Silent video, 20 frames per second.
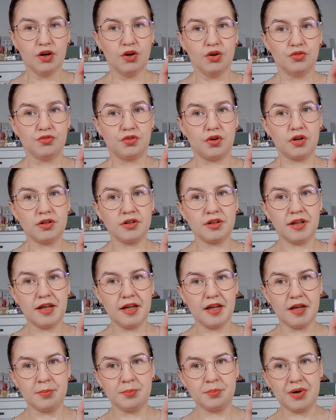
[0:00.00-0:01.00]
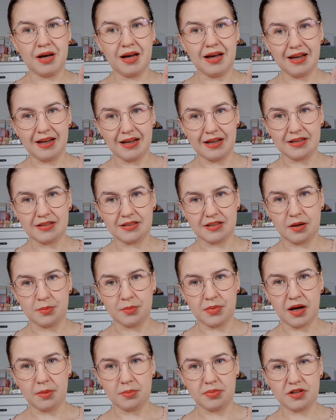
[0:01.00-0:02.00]
Von M.
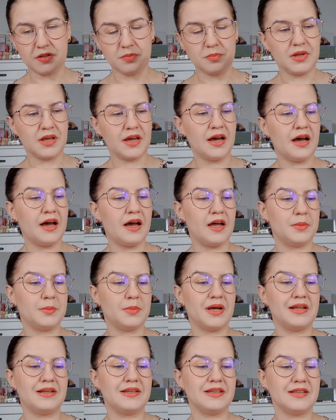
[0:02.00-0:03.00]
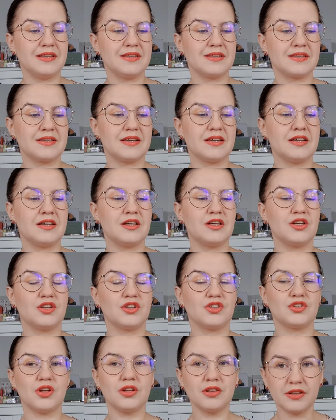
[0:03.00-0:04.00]
Asam habe ich mir einmal diese
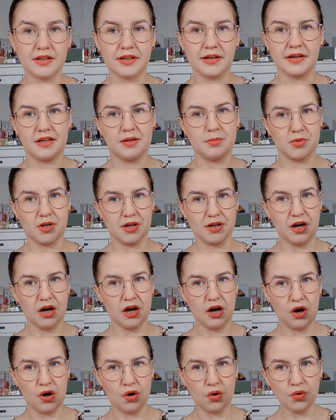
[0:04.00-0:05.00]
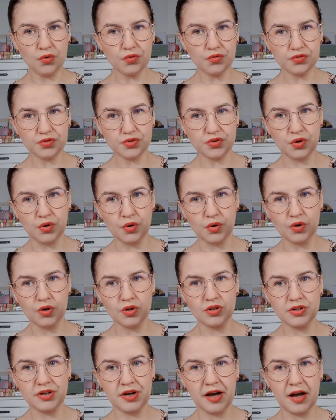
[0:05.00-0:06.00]
Sonnencreme gekauft
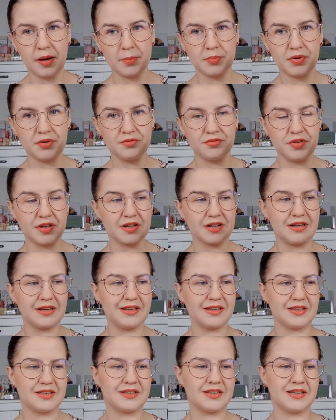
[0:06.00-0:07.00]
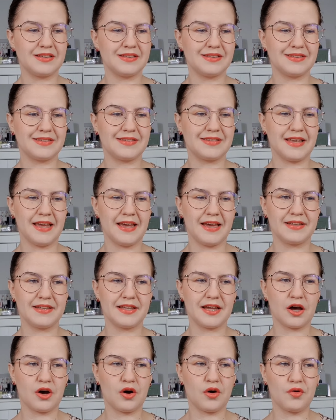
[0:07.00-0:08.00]
und habe wirklich sehr
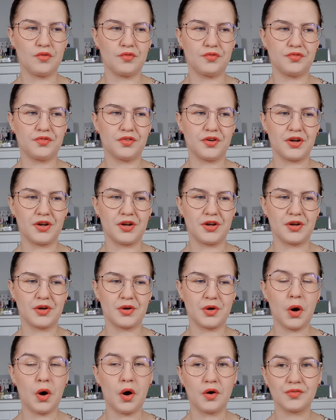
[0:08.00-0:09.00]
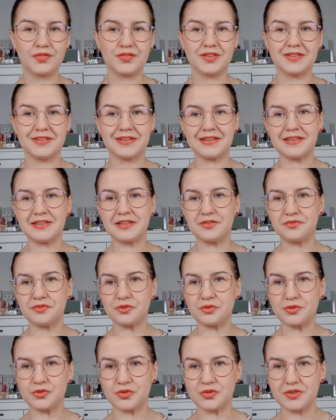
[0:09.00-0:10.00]
darauf äh, gehofft, dass die
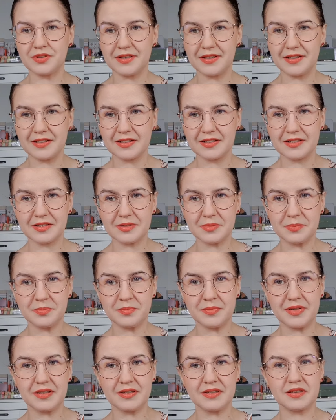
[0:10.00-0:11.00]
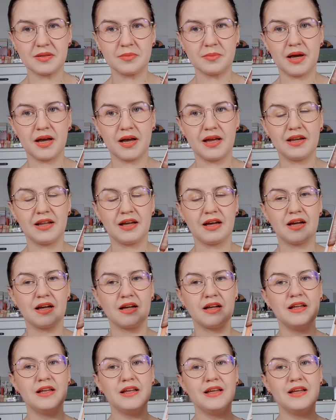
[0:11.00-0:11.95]
funktioniert mit meiner